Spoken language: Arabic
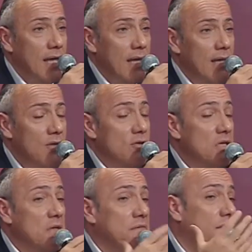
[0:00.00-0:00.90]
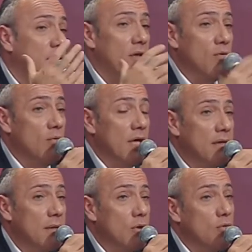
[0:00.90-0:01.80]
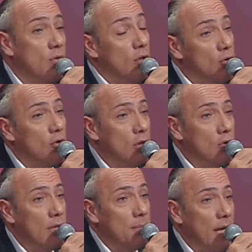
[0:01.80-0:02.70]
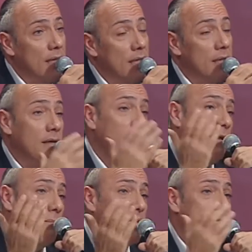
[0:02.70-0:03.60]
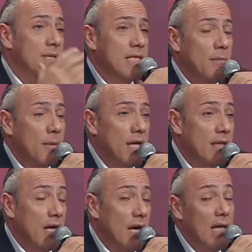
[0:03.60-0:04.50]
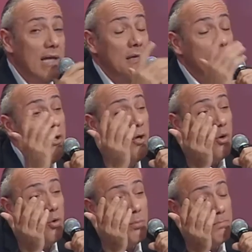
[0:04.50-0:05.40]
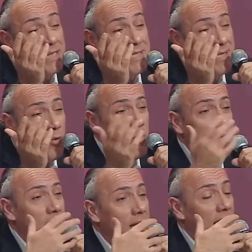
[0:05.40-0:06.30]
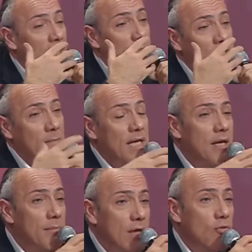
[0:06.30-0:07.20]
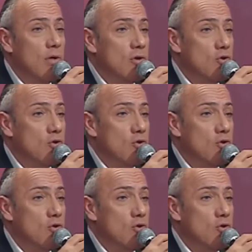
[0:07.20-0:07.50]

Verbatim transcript: بهاللجنة فيني أعتبركم أنتم كنتوا ربحانين بس بسبب خطأ عليه وبتصور يعني بتمنى ما يكون